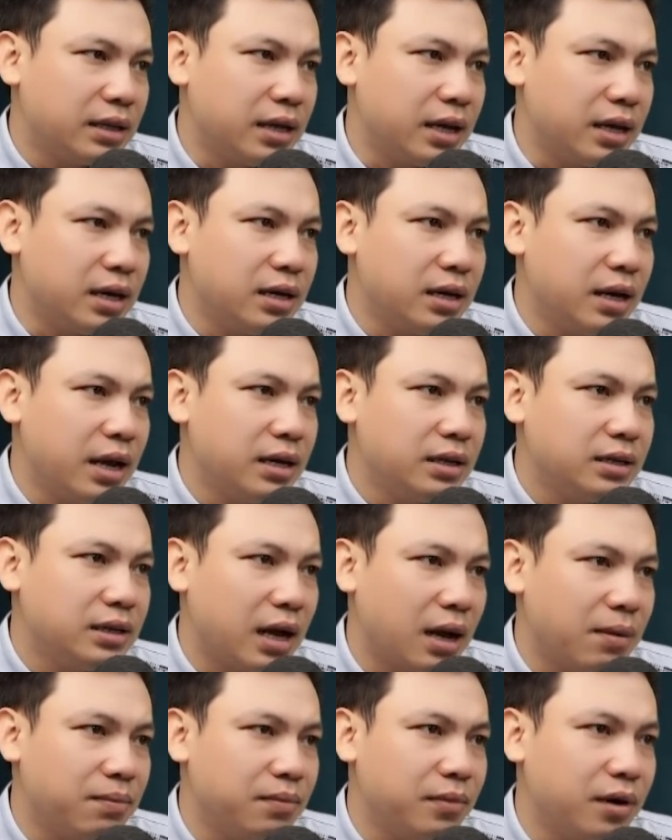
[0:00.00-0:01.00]
bởi vì
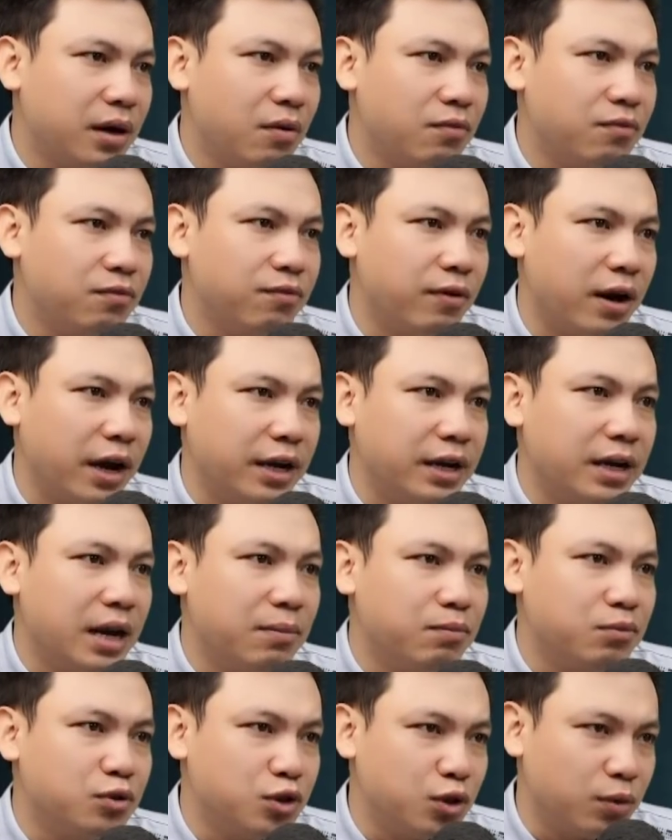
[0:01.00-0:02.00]
nhìn thấy nước trong nhà
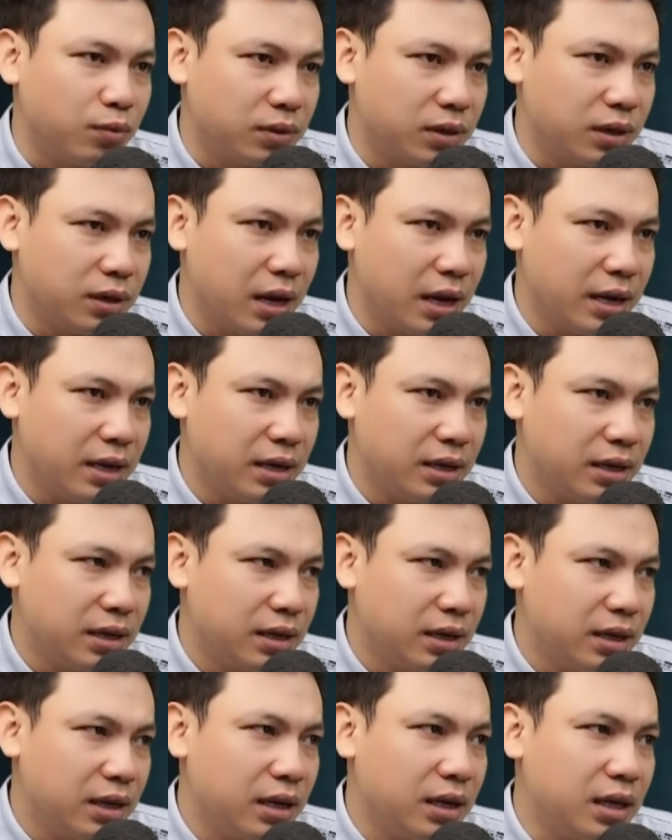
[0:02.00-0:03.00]
vệ sinh tự động
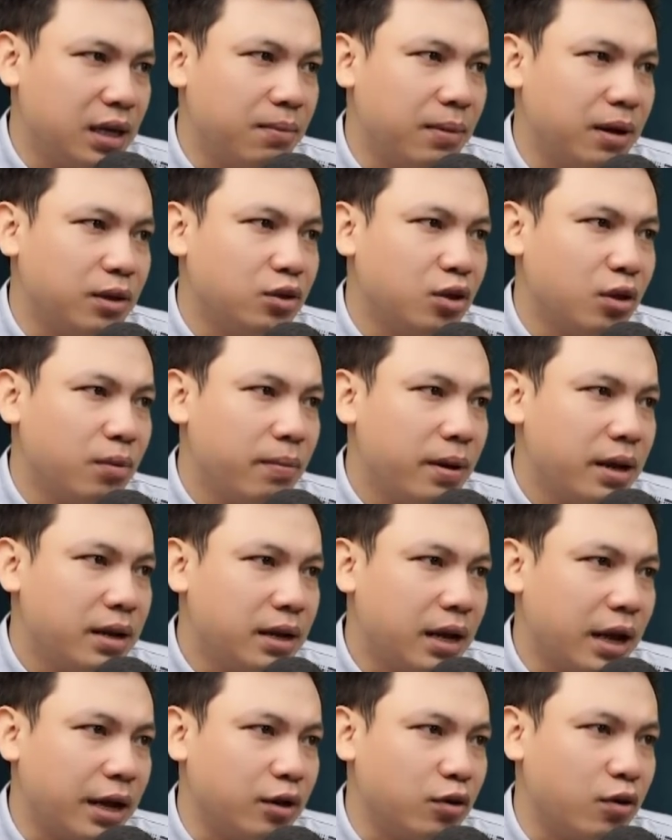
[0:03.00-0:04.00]
mở.
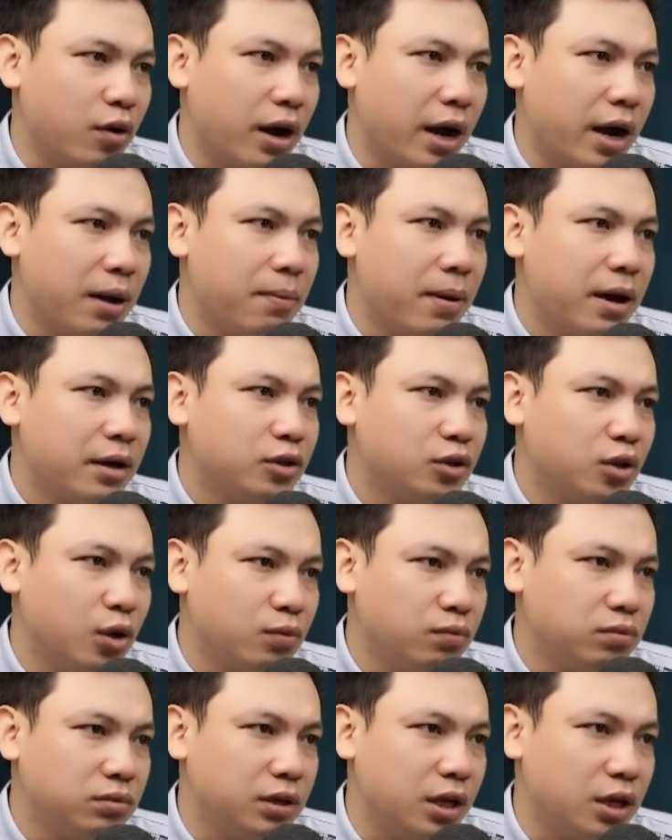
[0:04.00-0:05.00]
Vào giờ khắc này lại
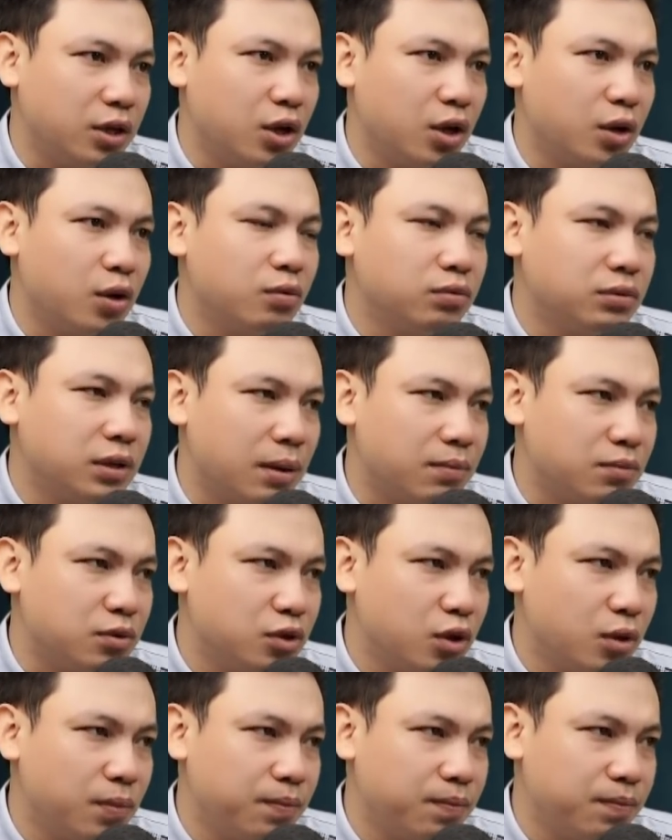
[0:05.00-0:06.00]
chuyển thành một dòng máu
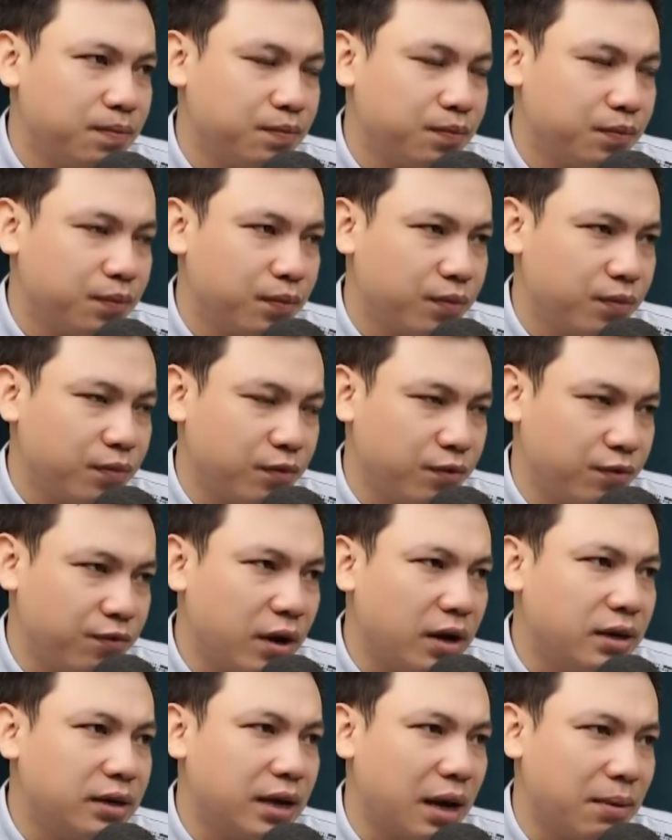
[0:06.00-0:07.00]
đỏ tươi.
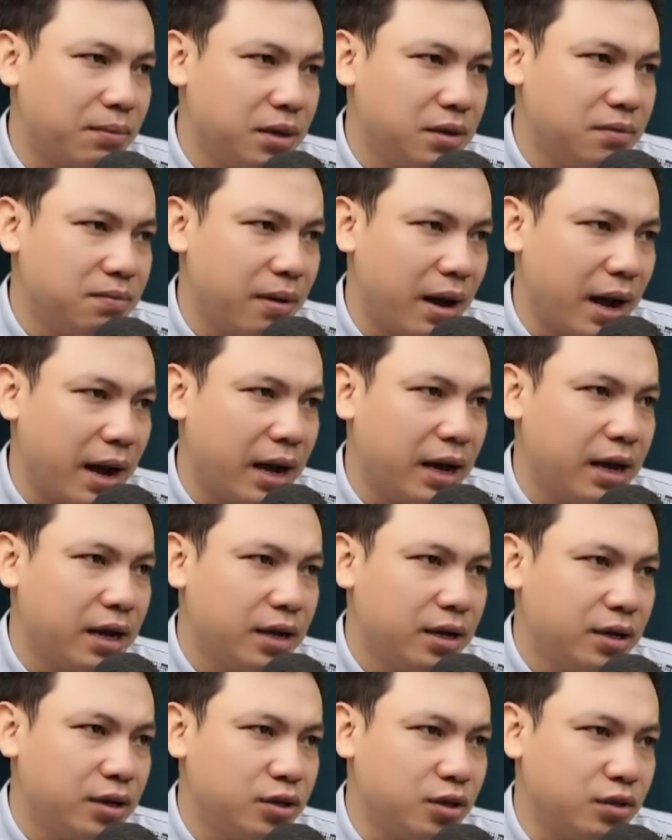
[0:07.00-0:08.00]
Chẳng lẽ oan
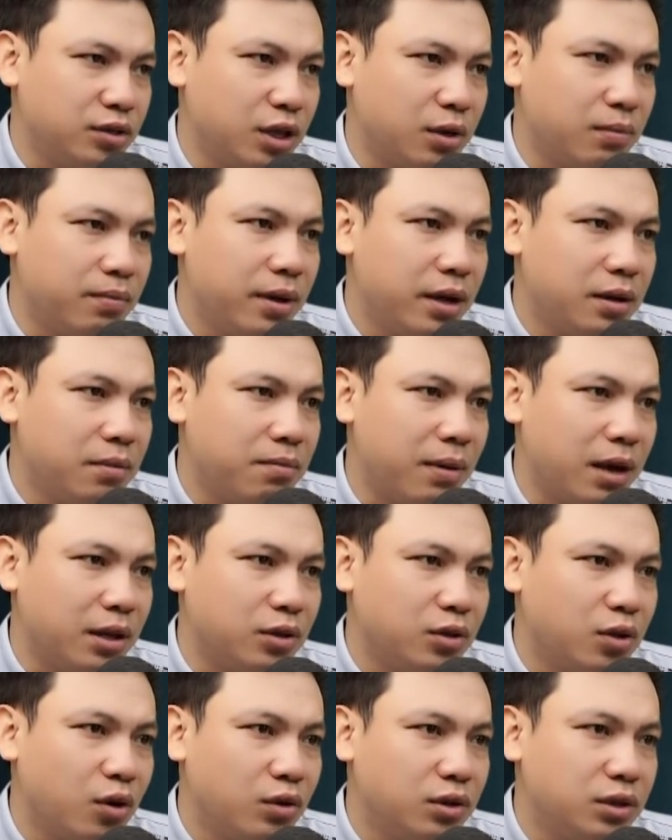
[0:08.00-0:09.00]
hồn của mụ Xuyến
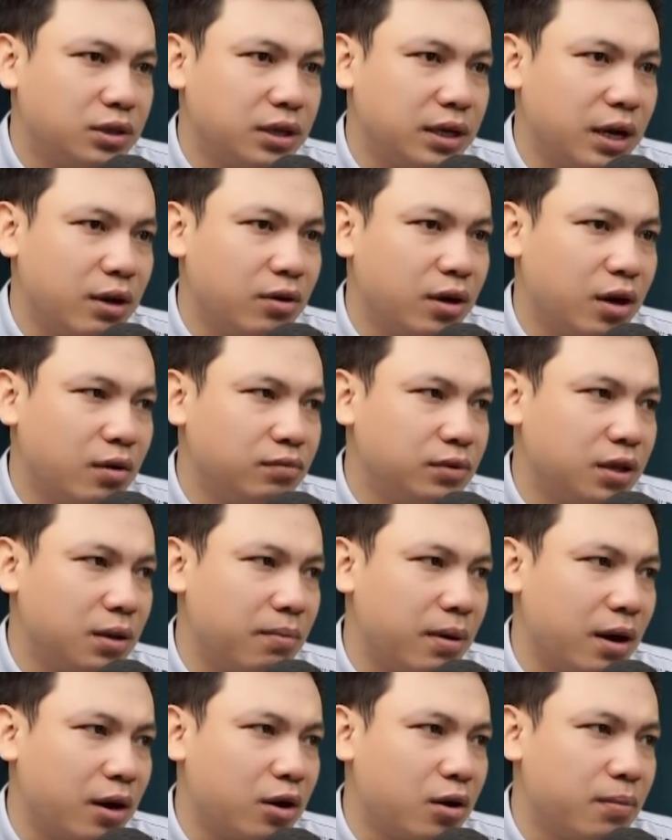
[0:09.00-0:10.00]
hiện về trách cứ
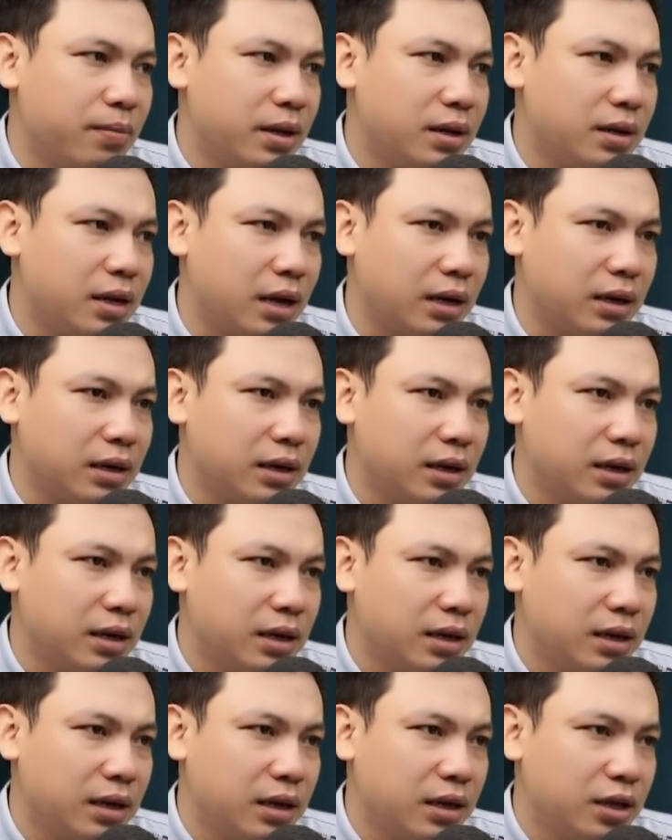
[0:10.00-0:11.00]
mình chuyện trăng hoa?
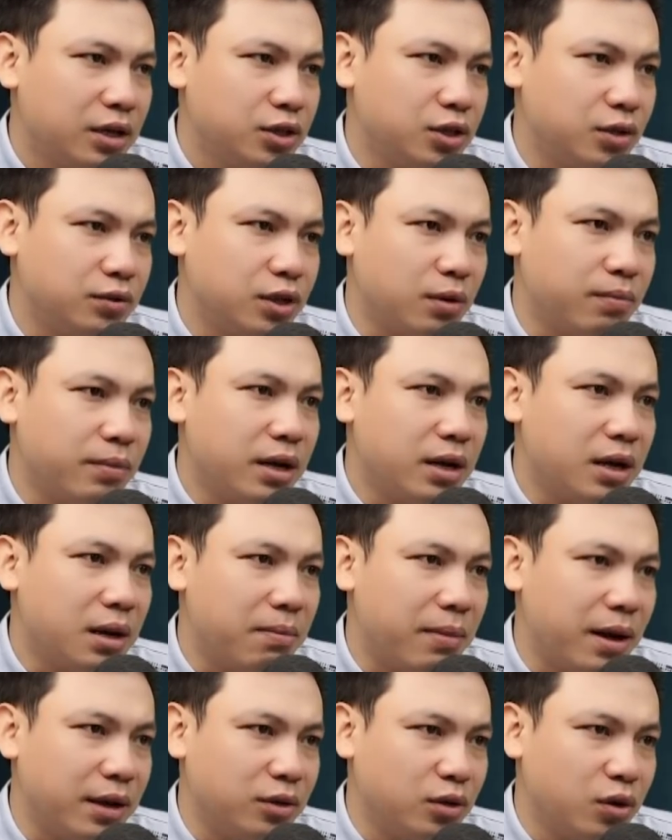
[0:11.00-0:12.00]

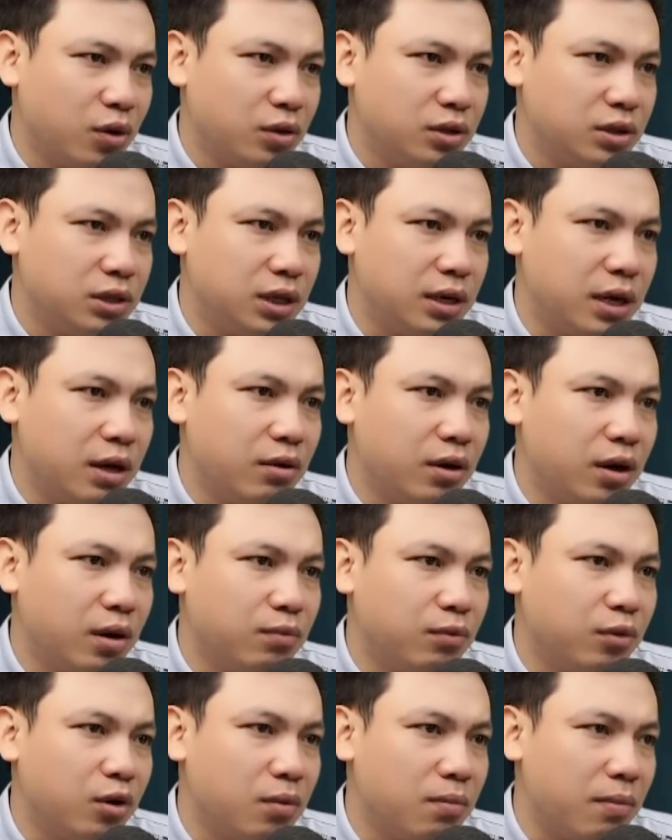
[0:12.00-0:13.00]
Lão vừa nghĩ
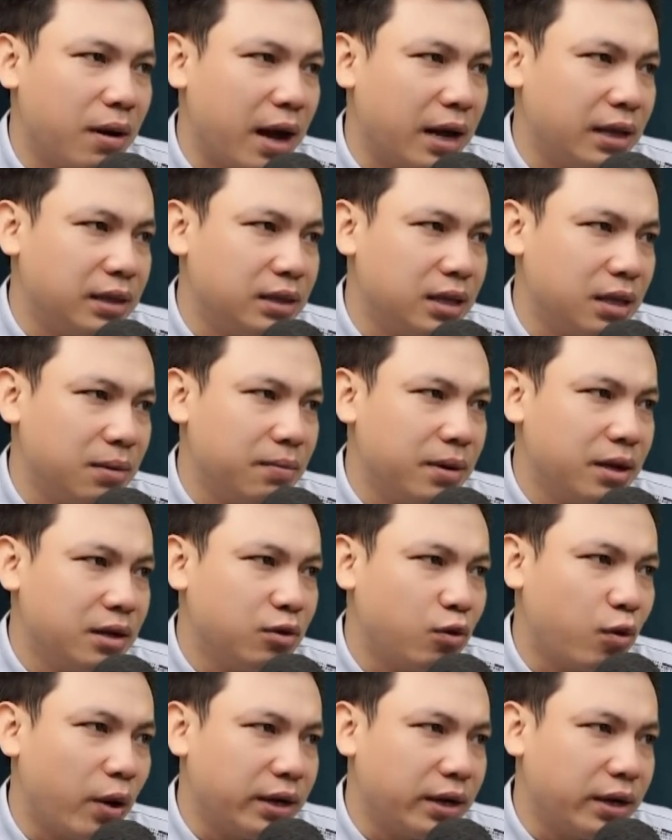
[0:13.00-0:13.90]
vừa lo, đoạn nhắm